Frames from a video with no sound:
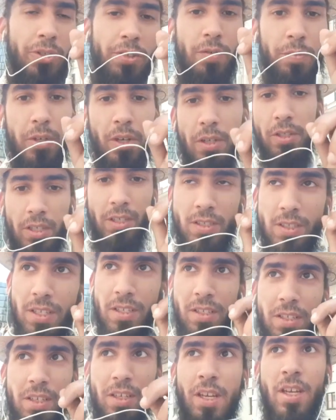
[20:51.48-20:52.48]
W pionie
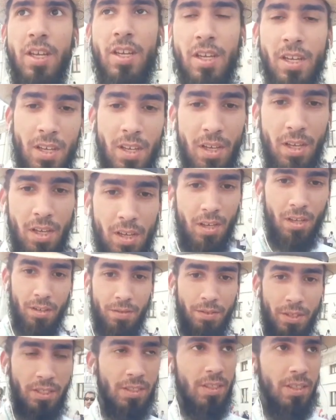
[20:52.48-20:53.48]
niestety,
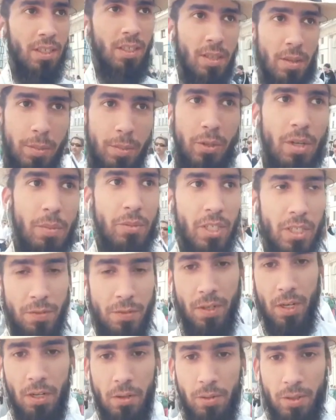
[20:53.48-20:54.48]
więc
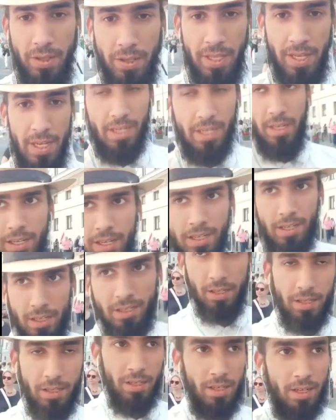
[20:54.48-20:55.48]
byłem przed chwilą
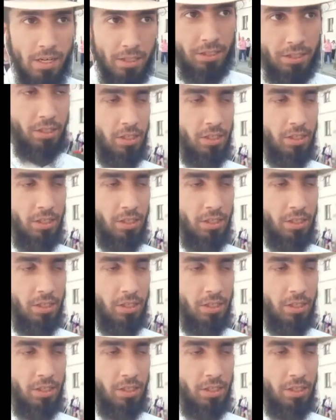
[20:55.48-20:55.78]
na